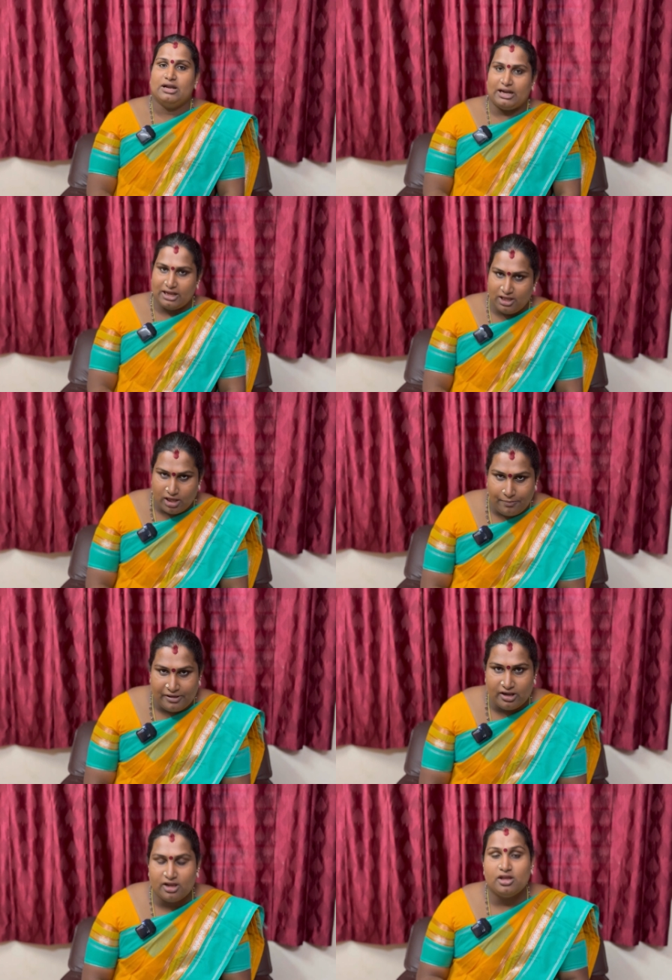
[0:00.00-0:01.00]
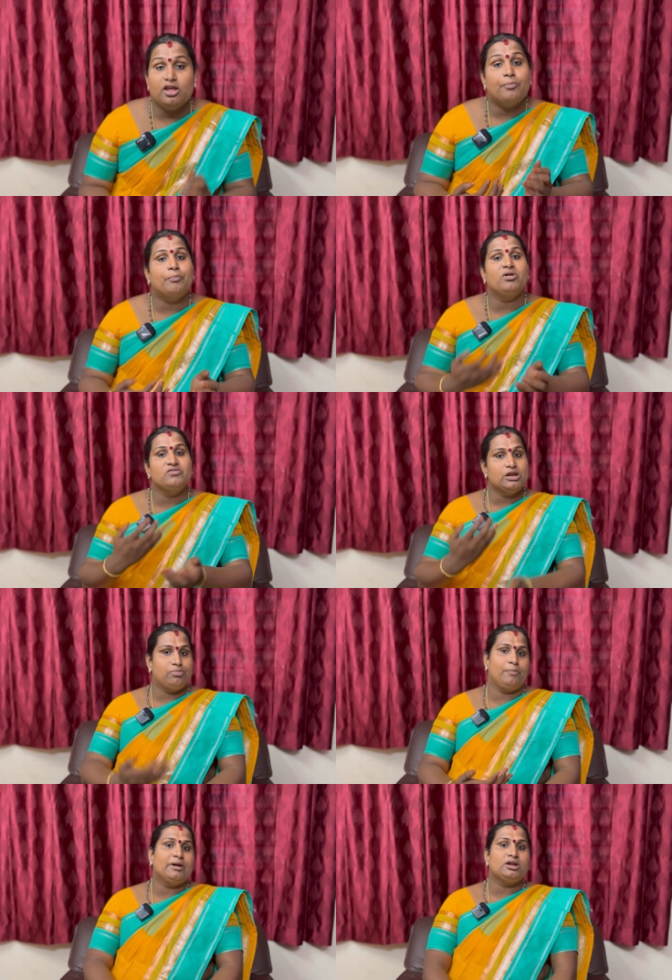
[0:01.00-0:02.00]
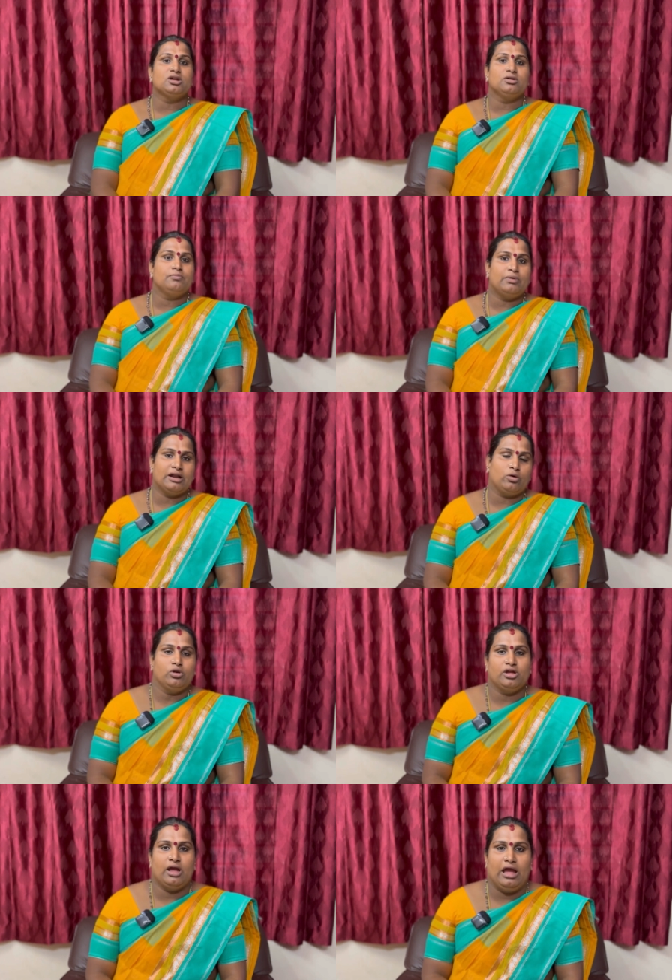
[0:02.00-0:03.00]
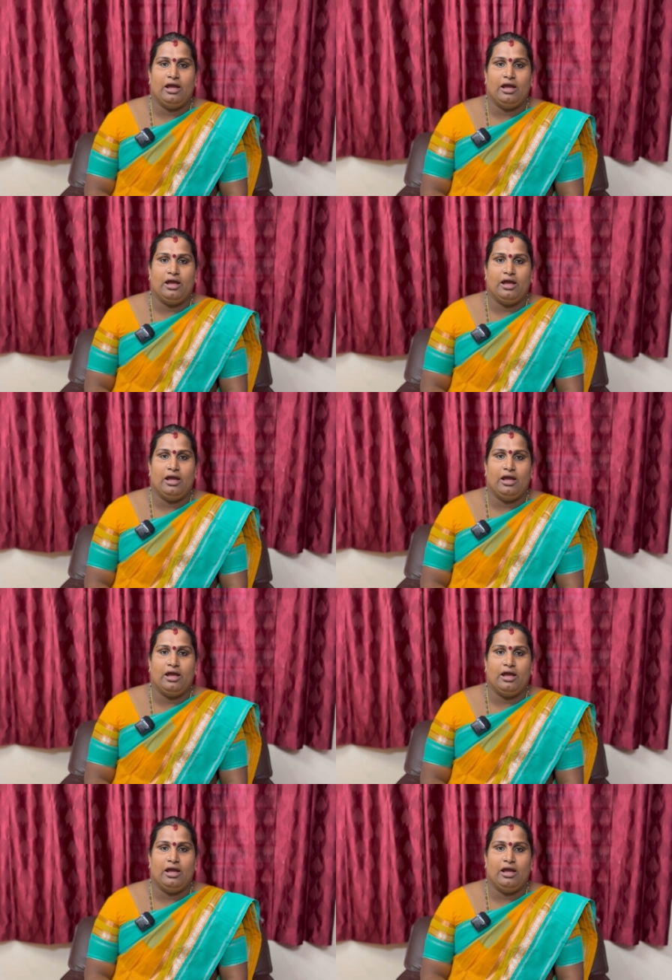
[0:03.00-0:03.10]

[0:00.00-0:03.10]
நிறைய பேர் இப்போ விருப்பப்பட்டு பண்ணக்கூடிய